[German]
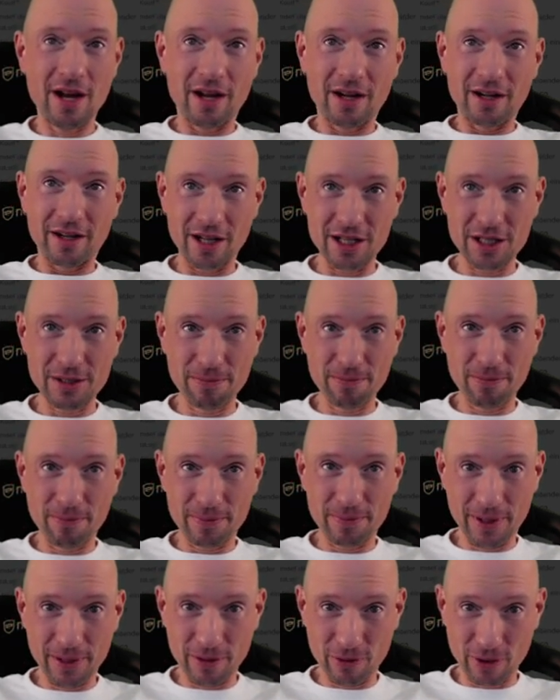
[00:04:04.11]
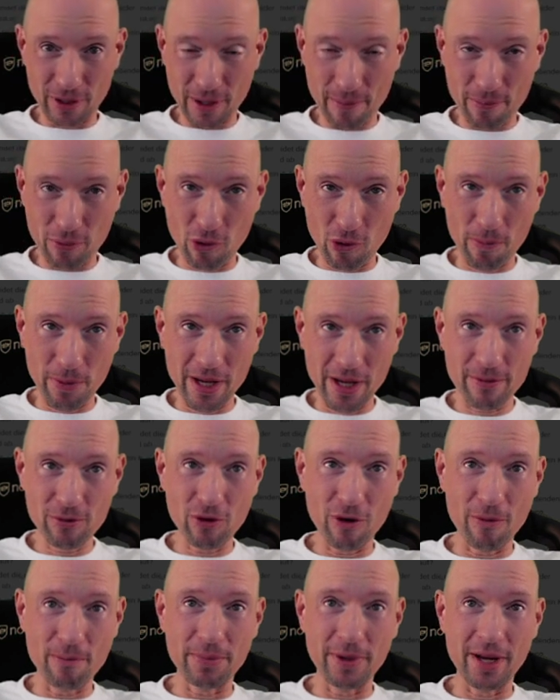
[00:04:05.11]
Das, oder der
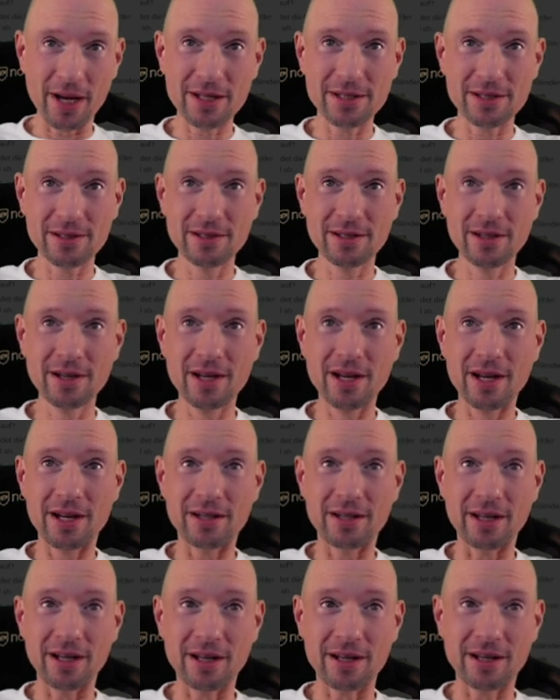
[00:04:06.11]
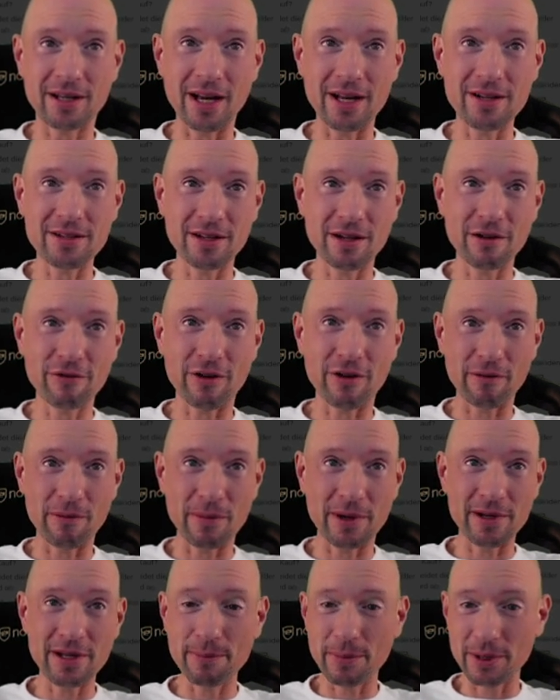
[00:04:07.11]
Problemkomplex, den kennt ihr, fangen wir
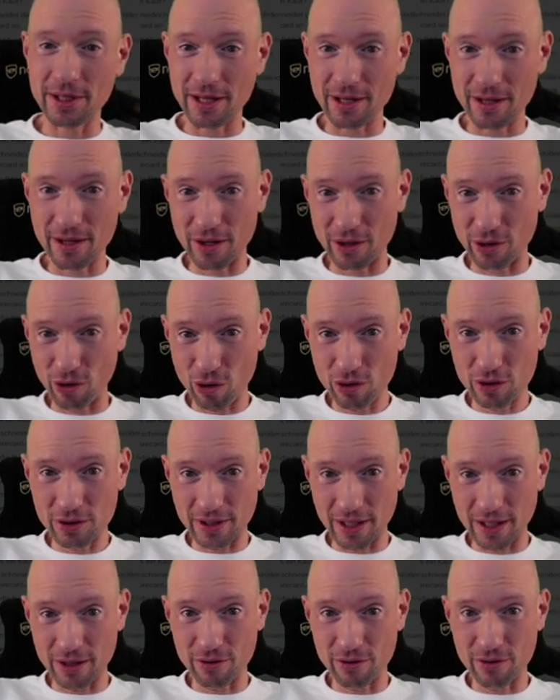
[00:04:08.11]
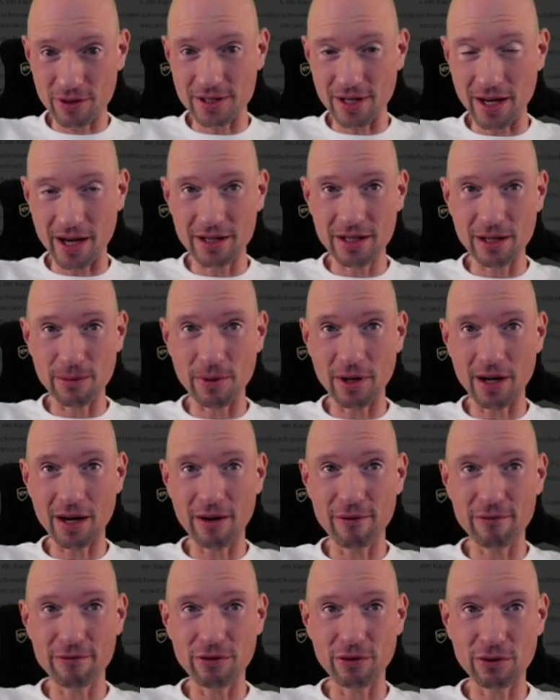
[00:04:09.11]
mal hier bei den Lockdowns an im
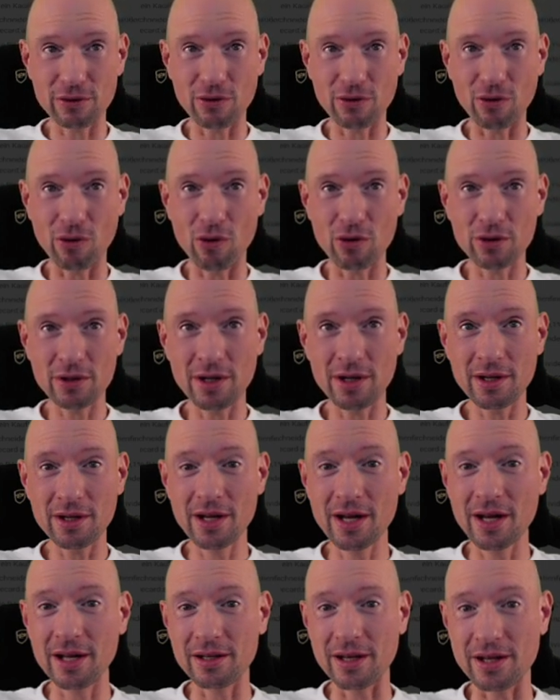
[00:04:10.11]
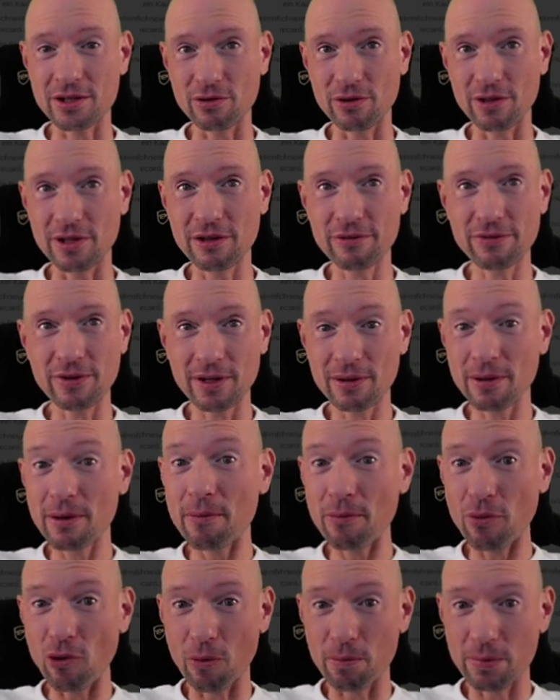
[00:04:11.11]
Rahmen von Corona, die zu
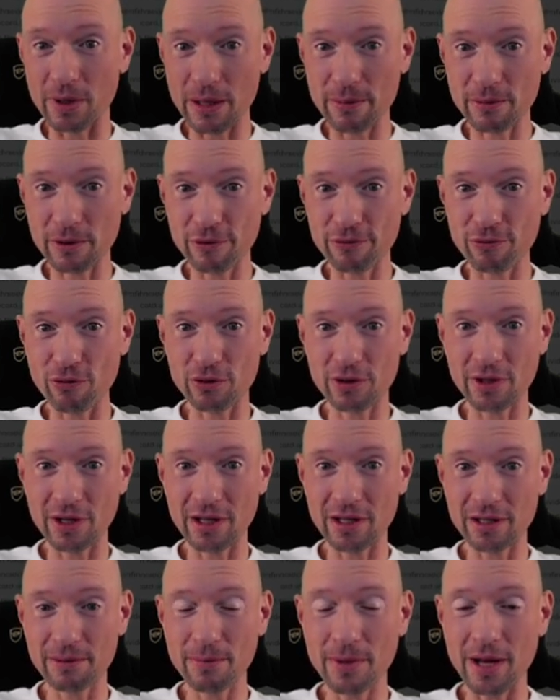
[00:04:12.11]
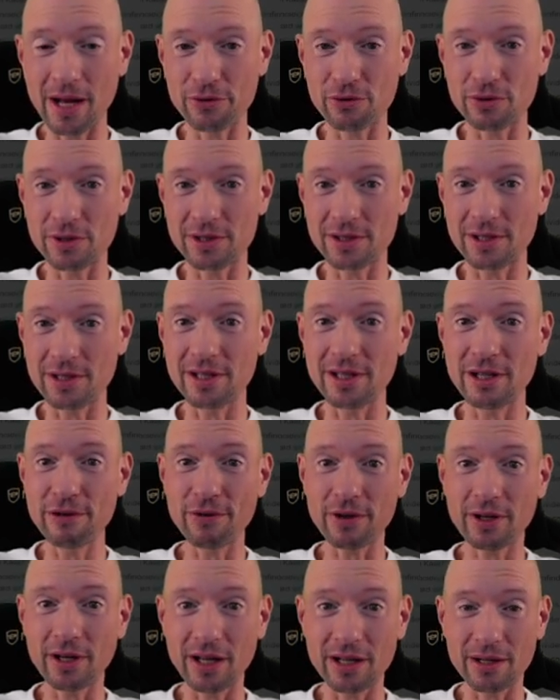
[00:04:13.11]
Lieferproblemen geführt haben, also diese
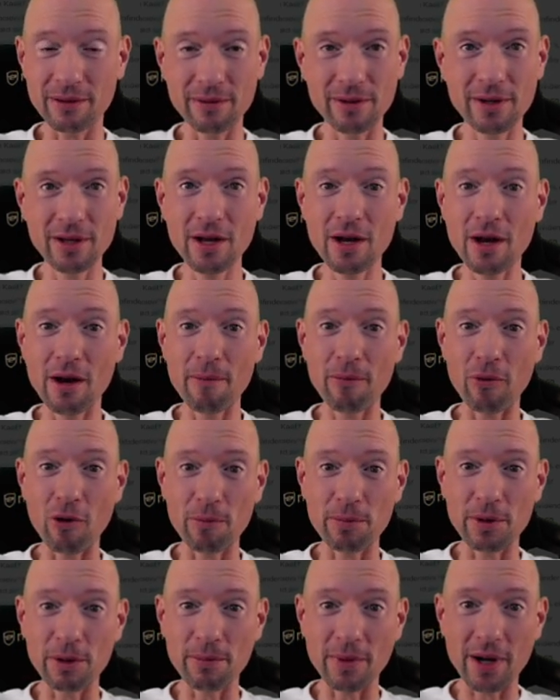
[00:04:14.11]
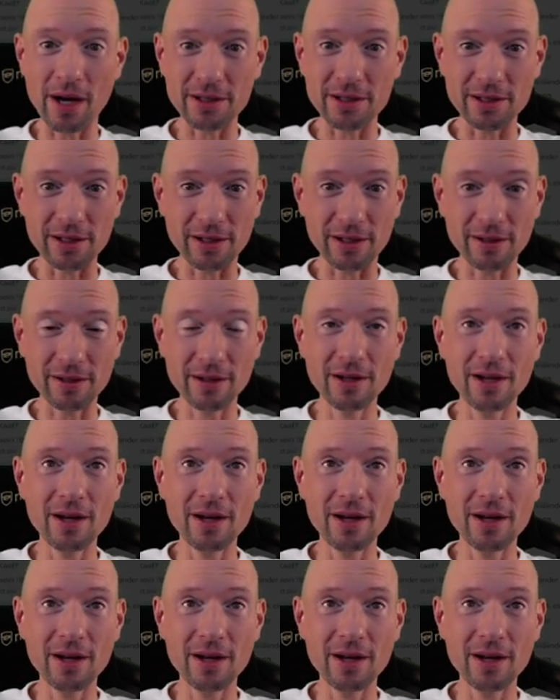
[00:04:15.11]
Lieferkettenproblematiken.